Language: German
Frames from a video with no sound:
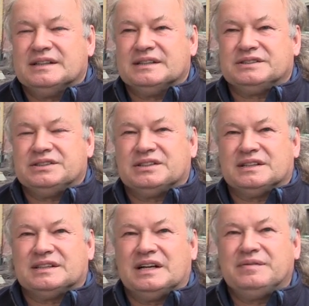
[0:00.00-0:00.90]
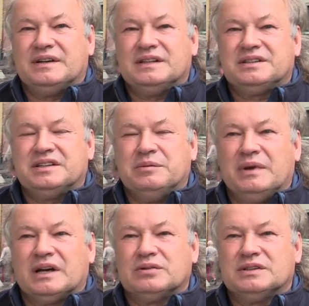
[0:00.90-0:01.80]
dass die Stadt Saalfeld die
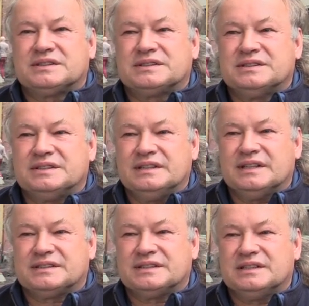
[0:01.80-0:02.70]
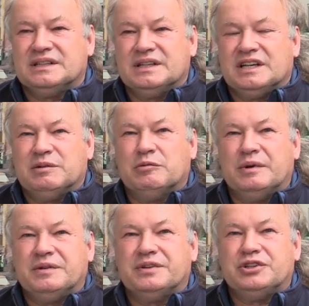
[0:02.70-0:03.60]
Mehrkosten, die jetzt äh, im
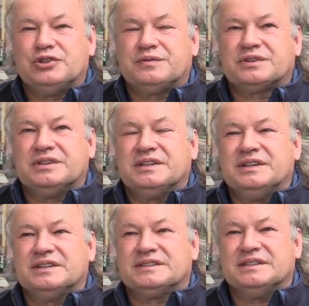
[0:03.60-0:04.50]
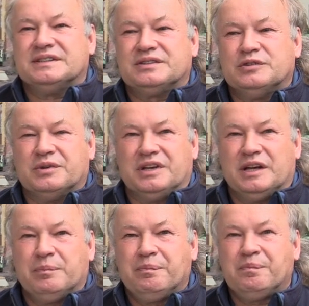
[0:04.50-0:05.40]
Moment für die Schiffscontainer sind,
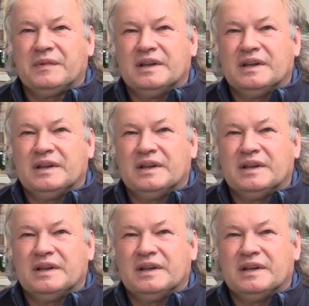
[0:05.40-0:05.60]
übernehmen.